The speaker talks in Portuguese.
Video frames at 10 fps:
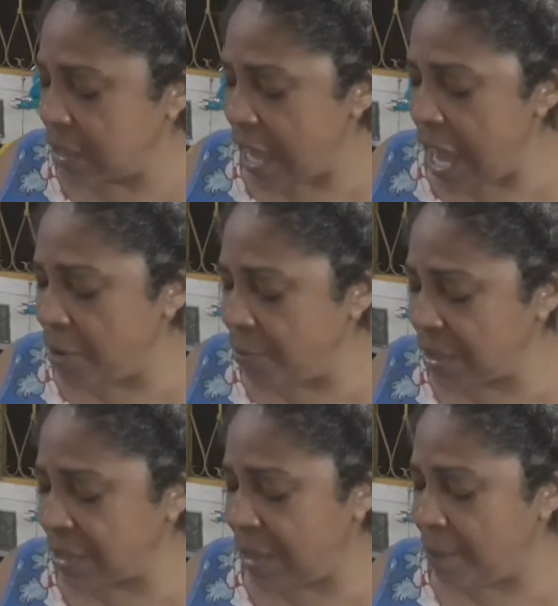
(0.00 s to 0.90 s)
Quero
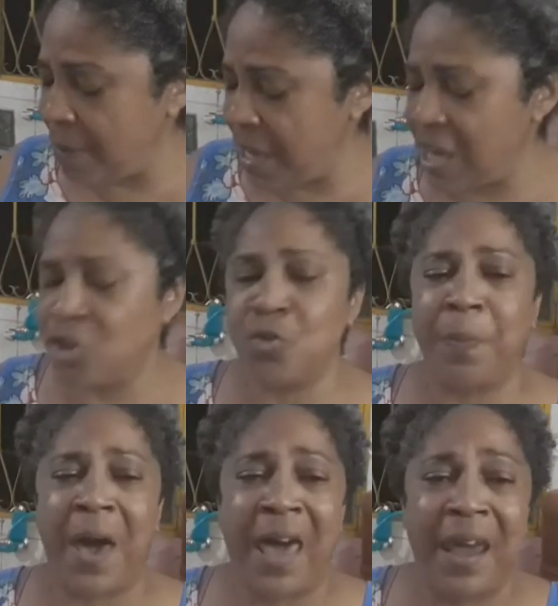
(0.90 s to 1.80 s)
mandar beijo
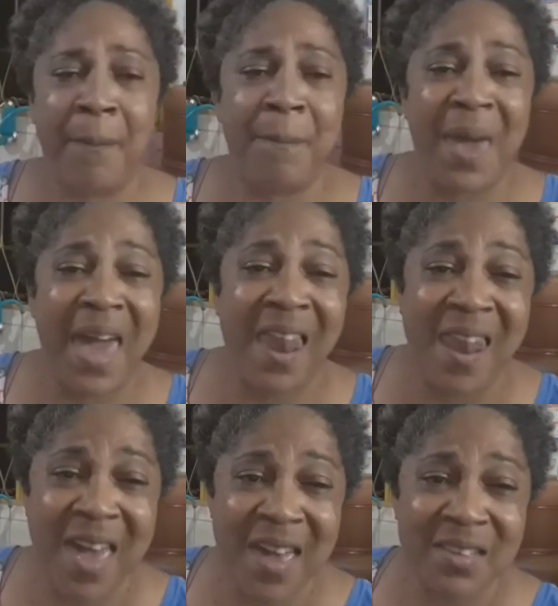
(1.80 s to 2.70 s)
para
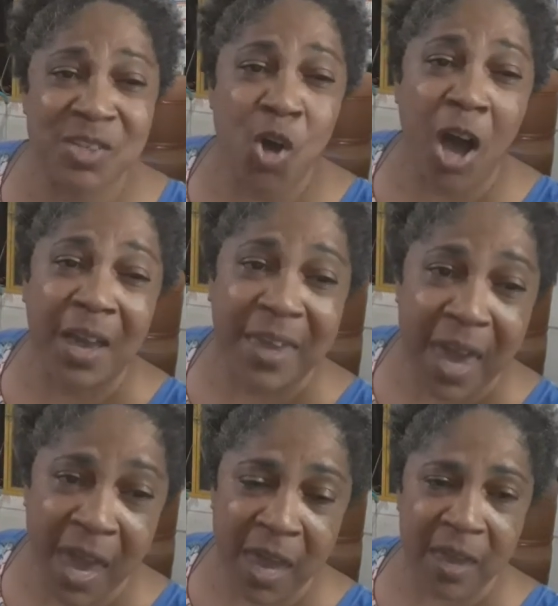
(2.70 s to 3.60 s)
Beleza
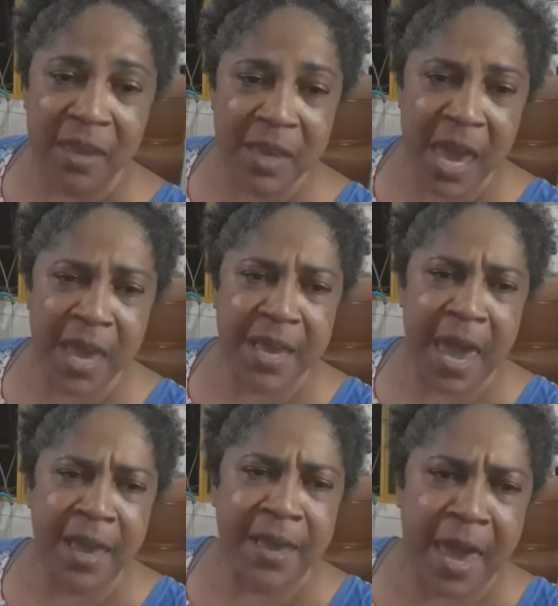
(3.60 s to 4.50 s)
OK.
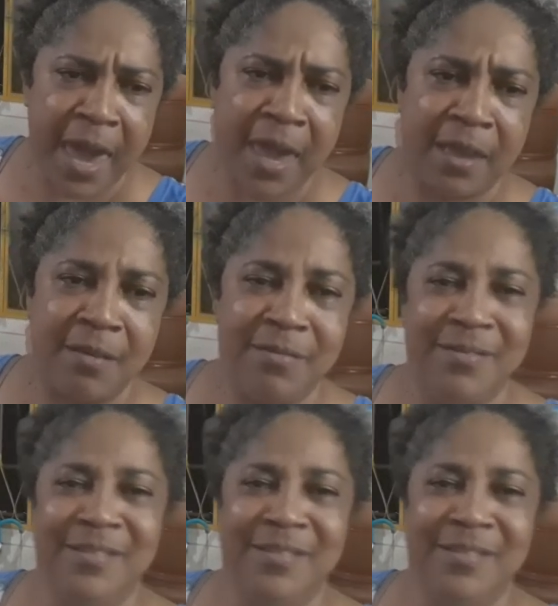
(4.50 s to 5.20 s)
KKK.